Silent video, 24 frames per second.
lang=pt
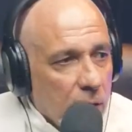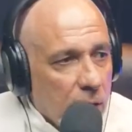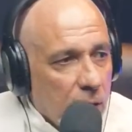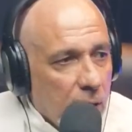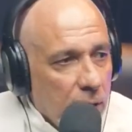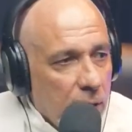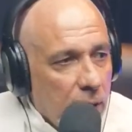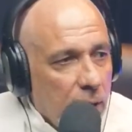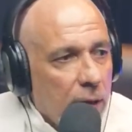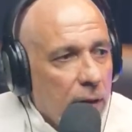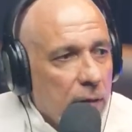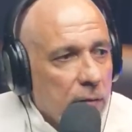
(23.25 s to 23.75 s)
Tá,
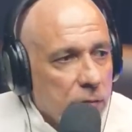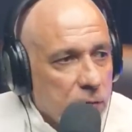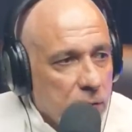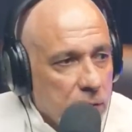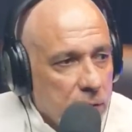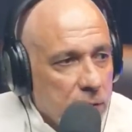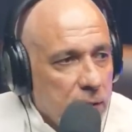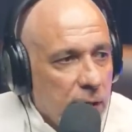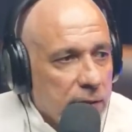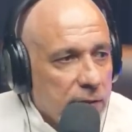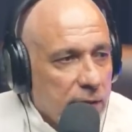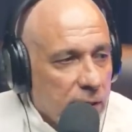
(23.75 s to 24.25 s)
treinador de é,
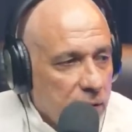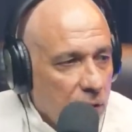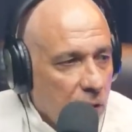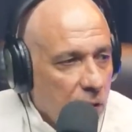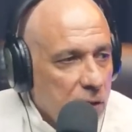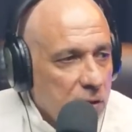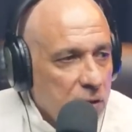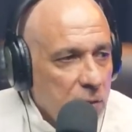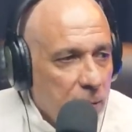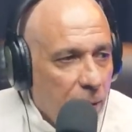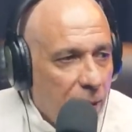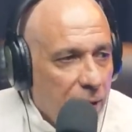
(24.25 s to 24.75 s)
goleiro? Das
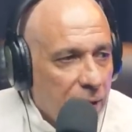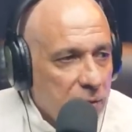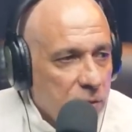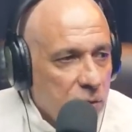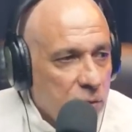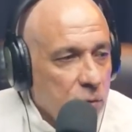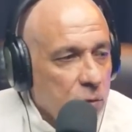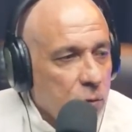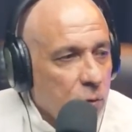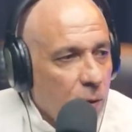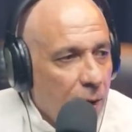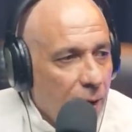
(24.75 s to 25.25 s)
categorias de base,
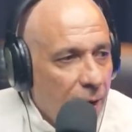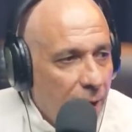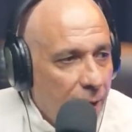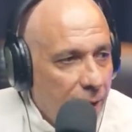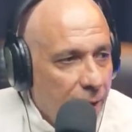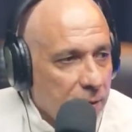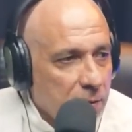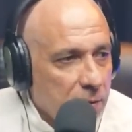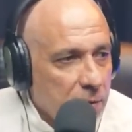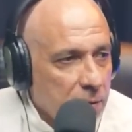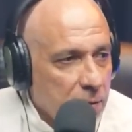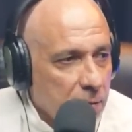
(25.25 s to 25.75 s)
junto com o
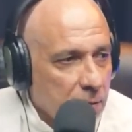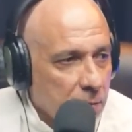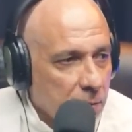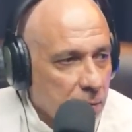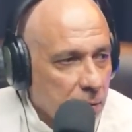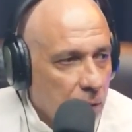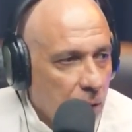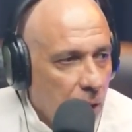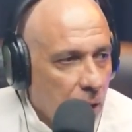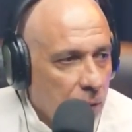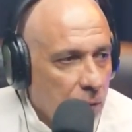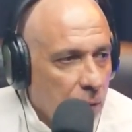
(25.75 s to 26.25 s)
Alex,
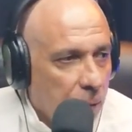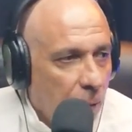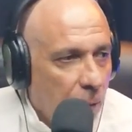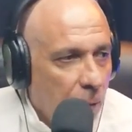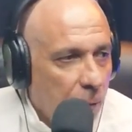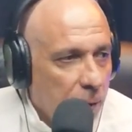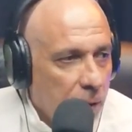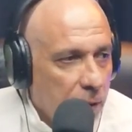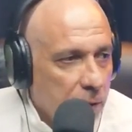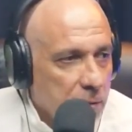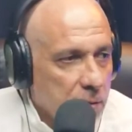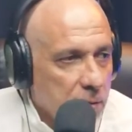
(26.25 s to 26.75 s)
que ah, era do ah,
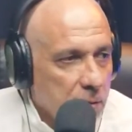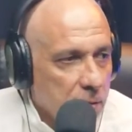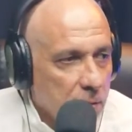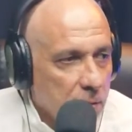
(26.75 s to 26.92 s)
Palmeiras.